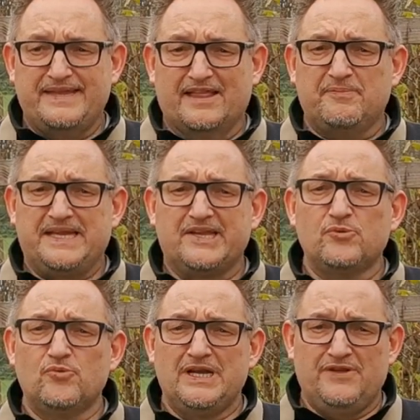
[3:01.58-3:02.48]
die jetzt mit
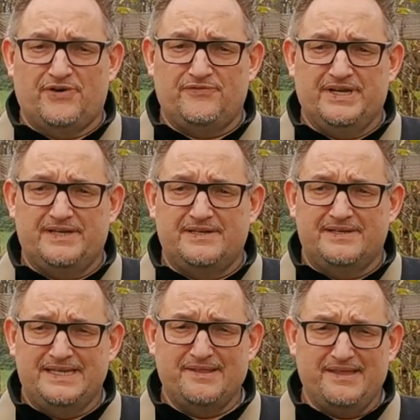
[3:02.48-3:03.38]
ETU geliefert
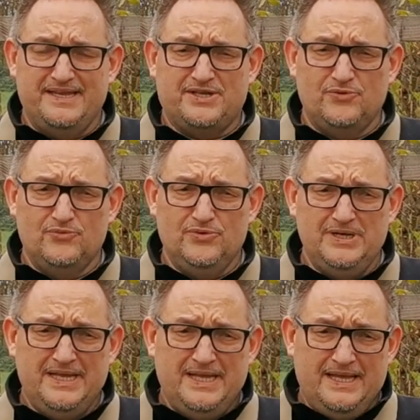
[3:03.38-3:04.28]
werden. Diese ETU
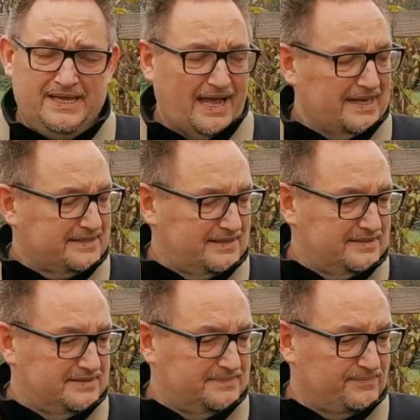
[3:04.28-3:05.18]
hat
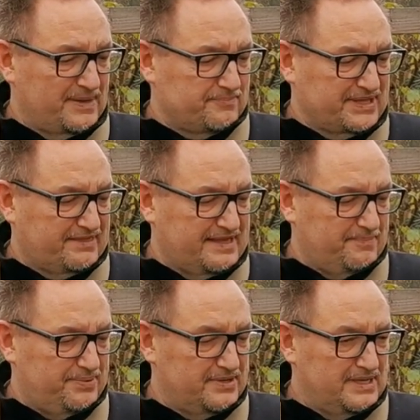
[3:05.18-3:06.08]
ähm, im
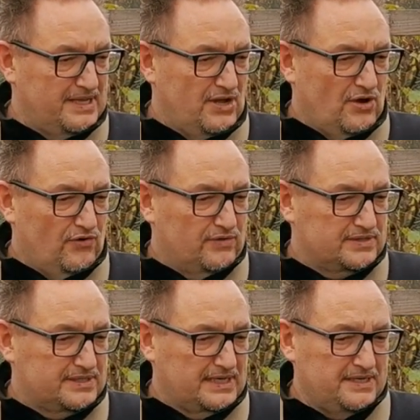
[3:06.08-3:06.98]
Prinzip
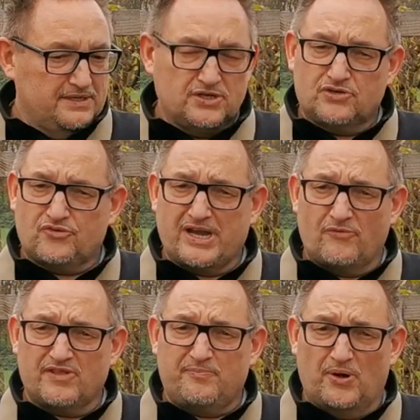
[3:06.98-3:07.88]
den
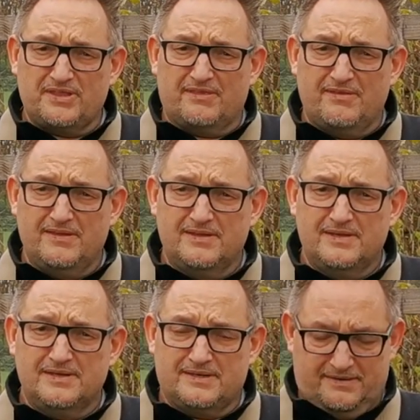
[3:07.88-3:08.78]
Trigger Response
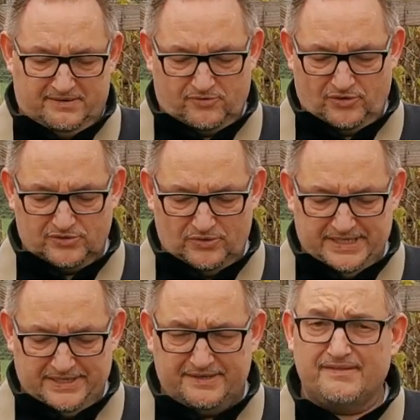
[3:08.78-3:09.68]

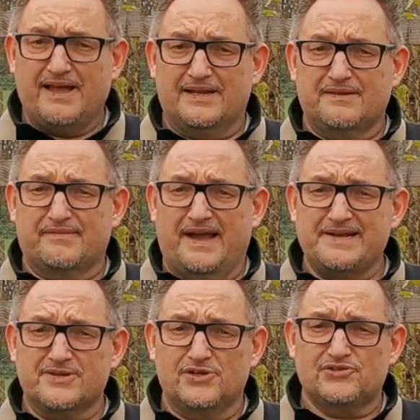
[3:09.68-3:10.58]
kontrolliert. Sie hat eine
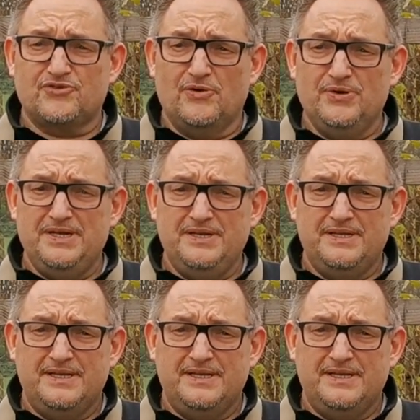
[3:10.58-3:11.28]
Cycle Control.